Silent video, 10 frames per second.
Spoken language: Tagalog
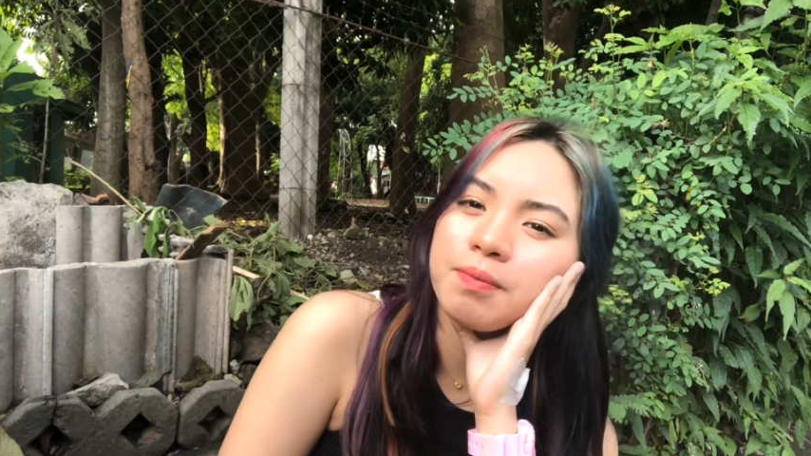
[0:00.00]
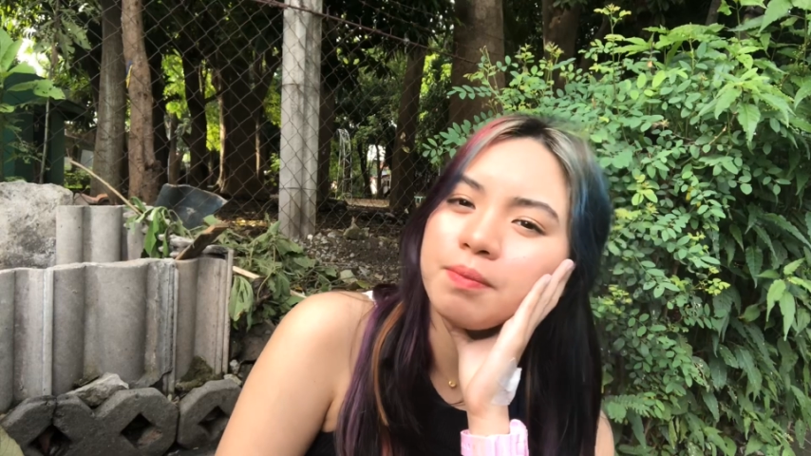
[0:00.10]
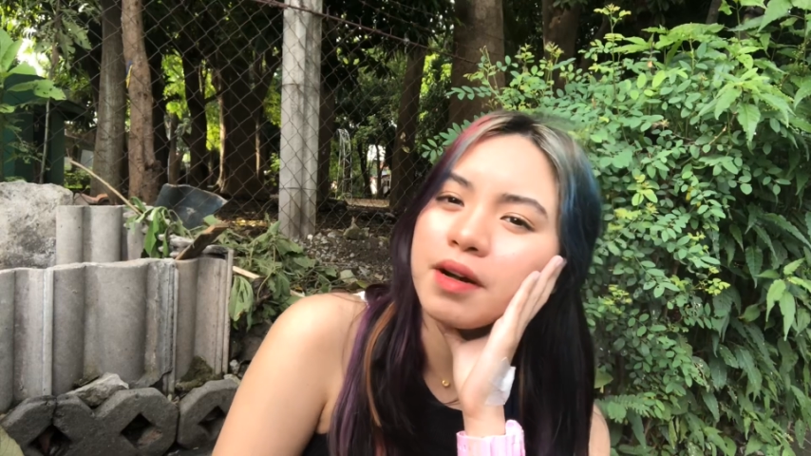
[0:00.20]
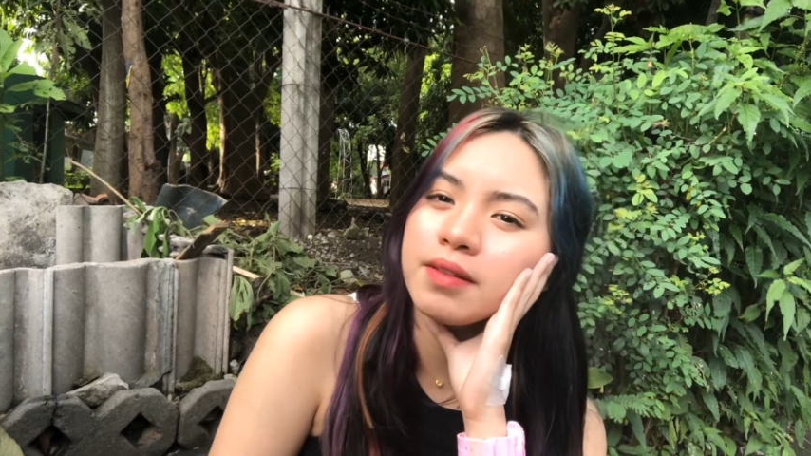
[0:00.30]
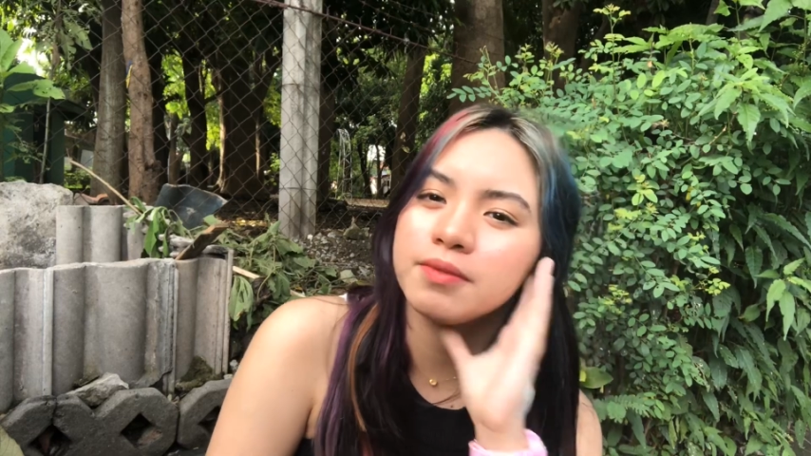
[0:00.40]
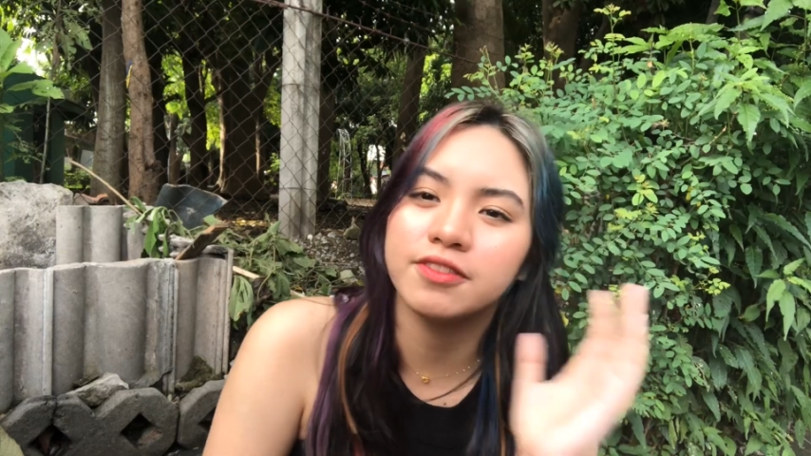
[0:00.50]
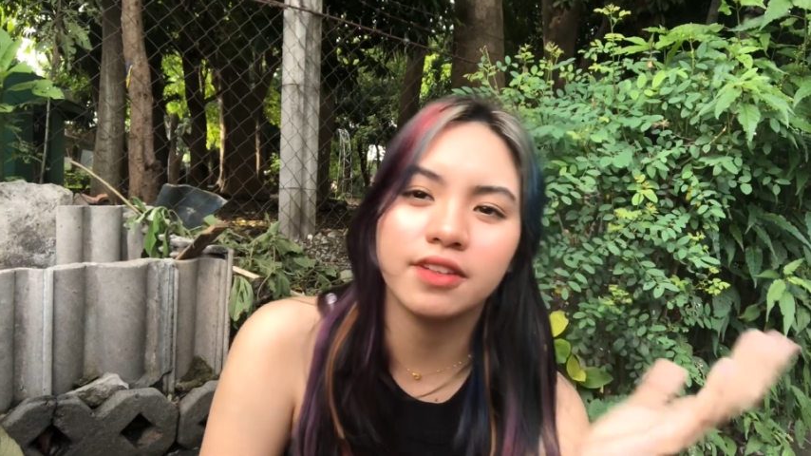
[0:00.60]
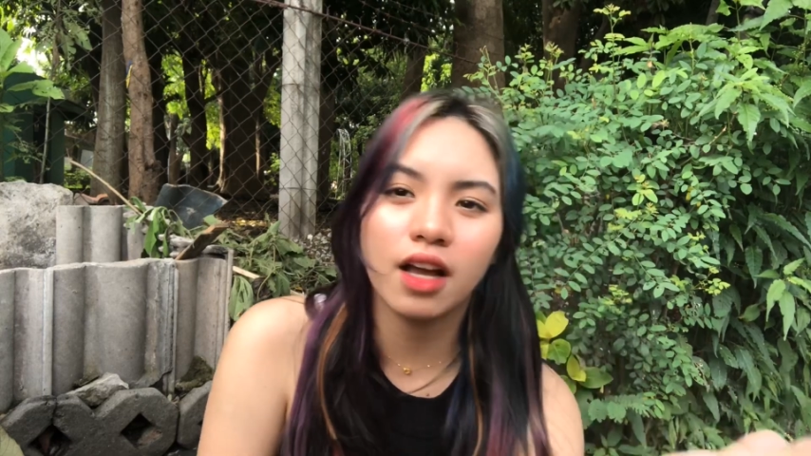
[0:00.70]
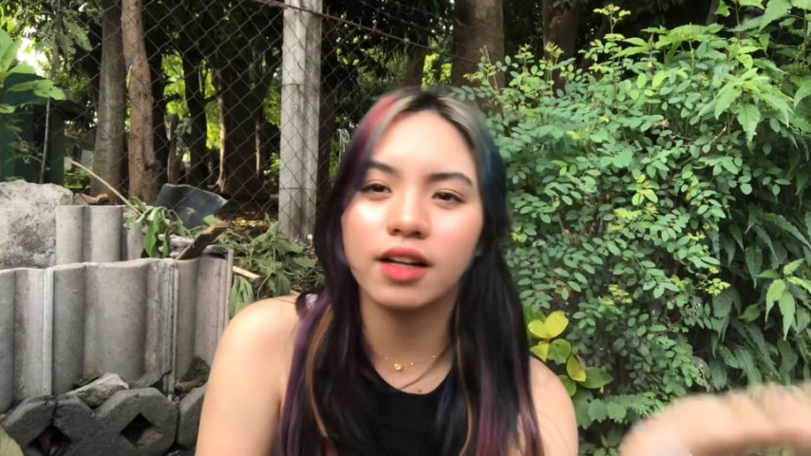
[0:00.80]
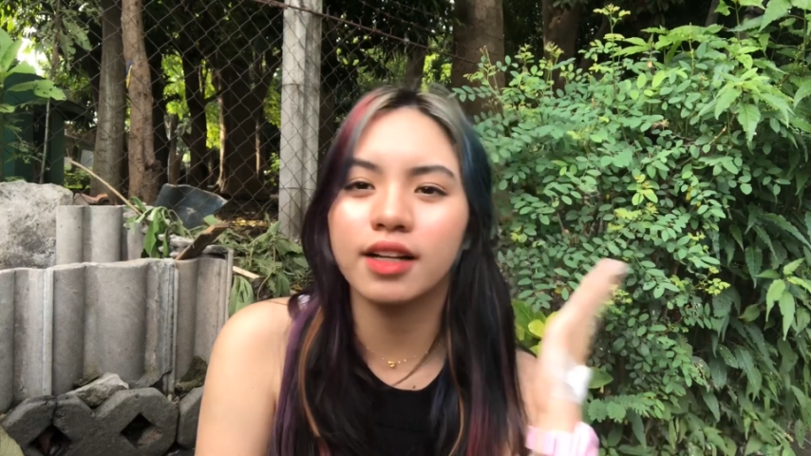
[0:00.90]
pang
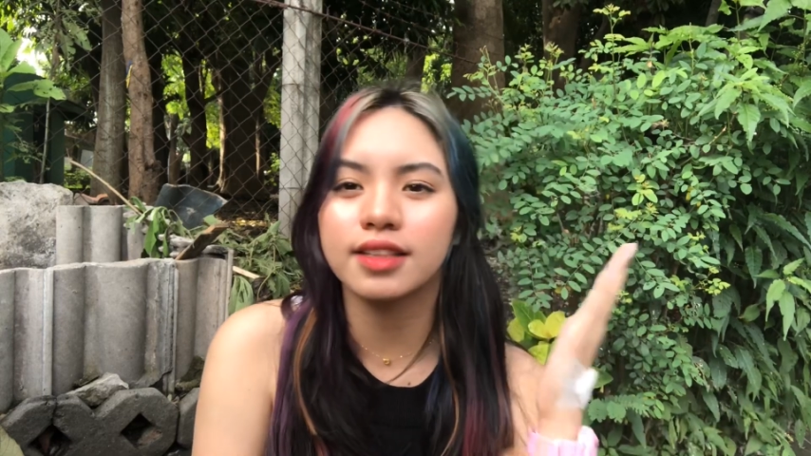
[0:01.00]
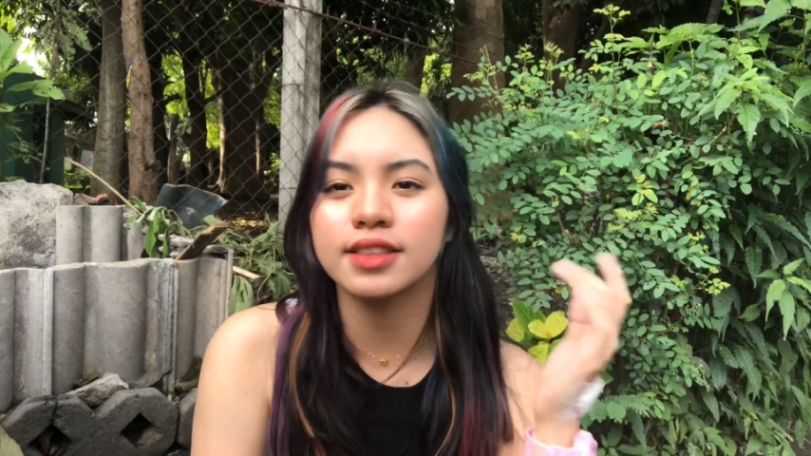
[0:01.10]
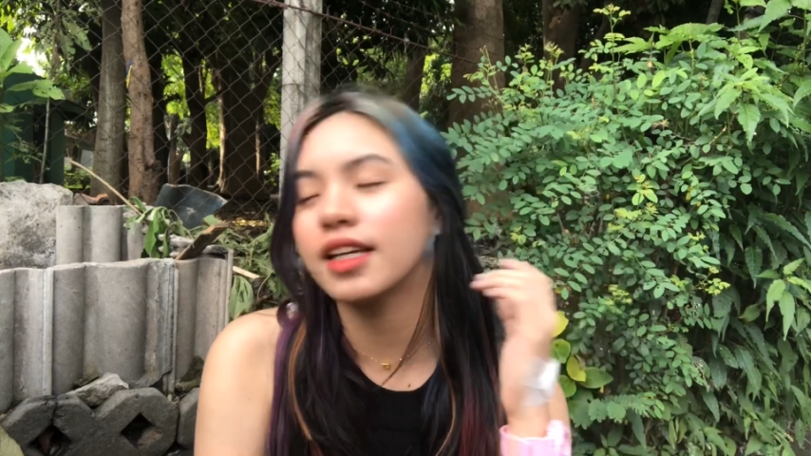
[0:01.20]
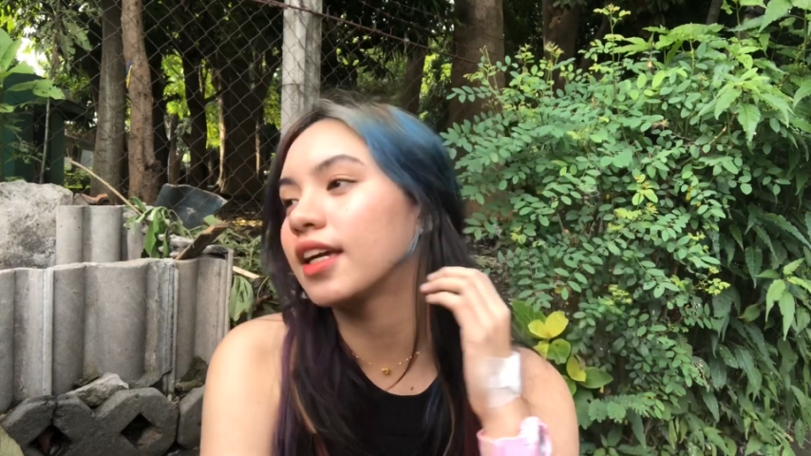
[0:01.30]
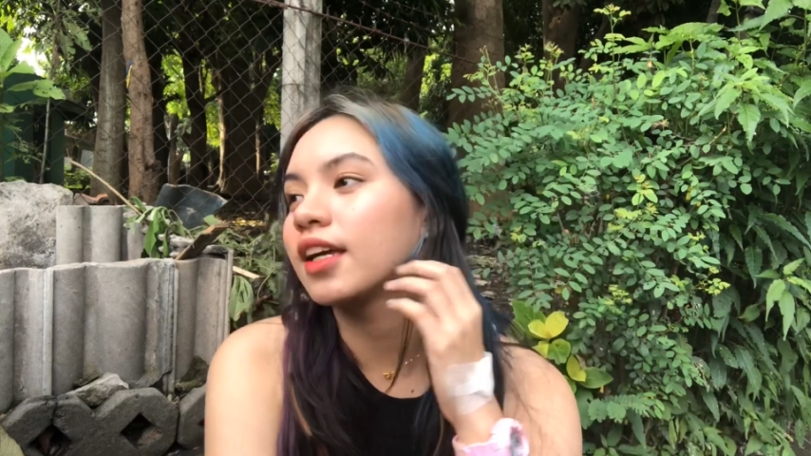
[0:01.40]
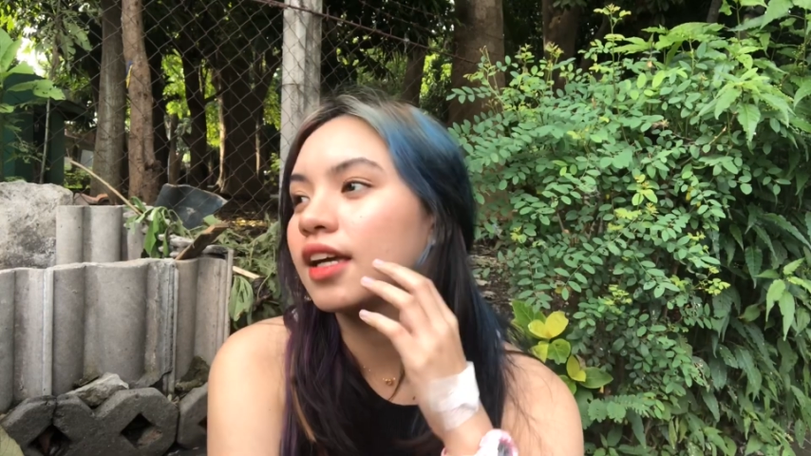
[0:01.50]
vlog kasi